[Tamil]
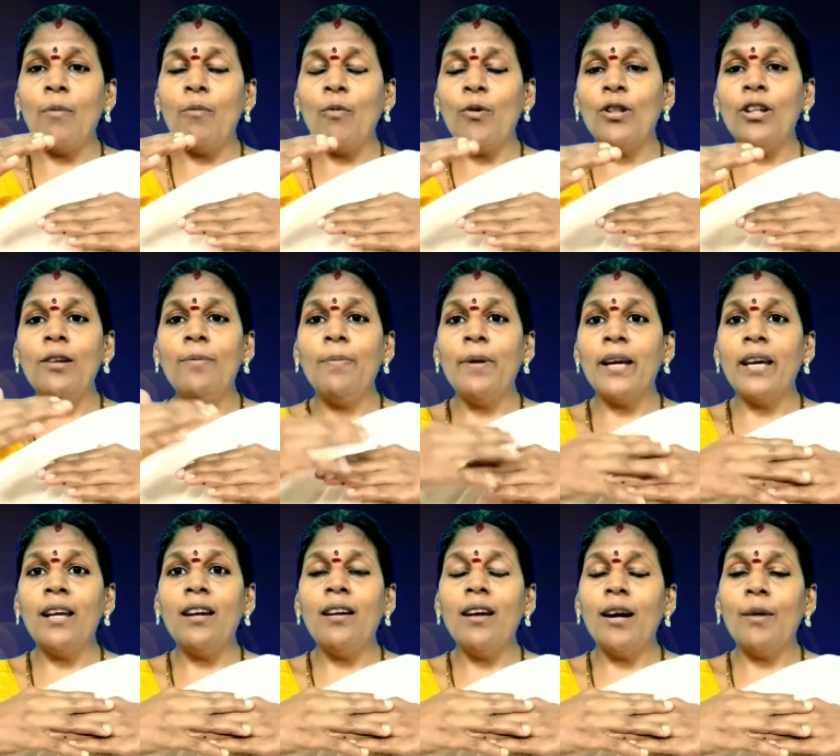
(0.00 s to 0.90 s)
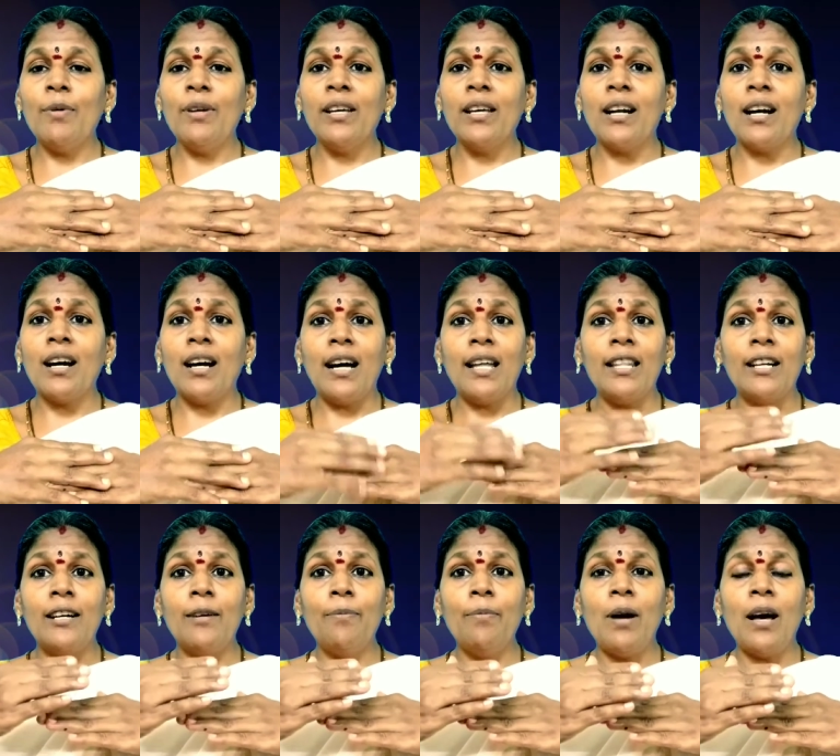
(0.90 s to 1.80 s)
முதல் பெயர் அப்படிங்கிறாங்க
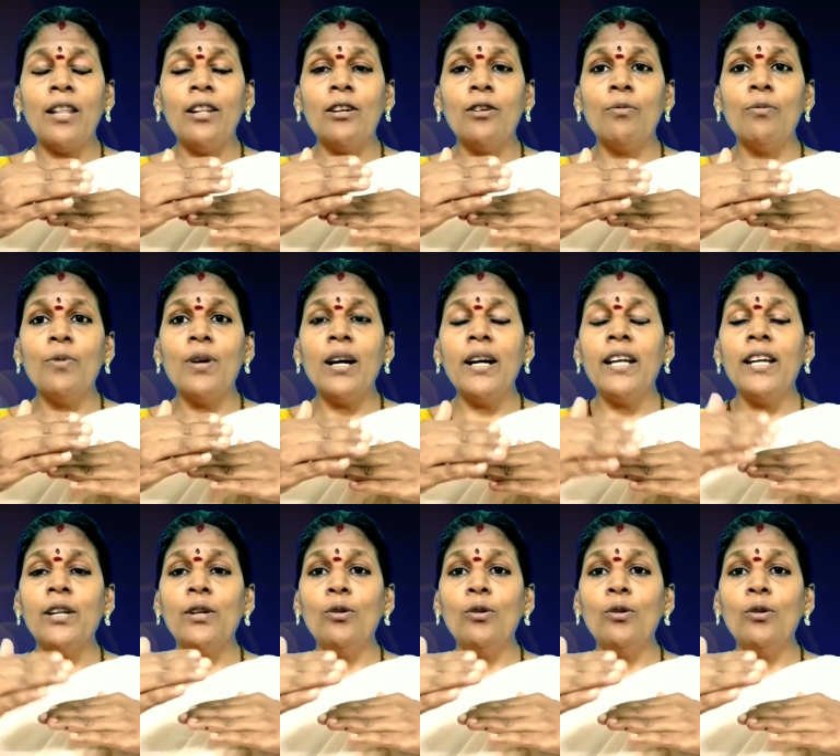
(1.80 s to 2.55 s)
அதற்கு அதற்கு முன்னாடி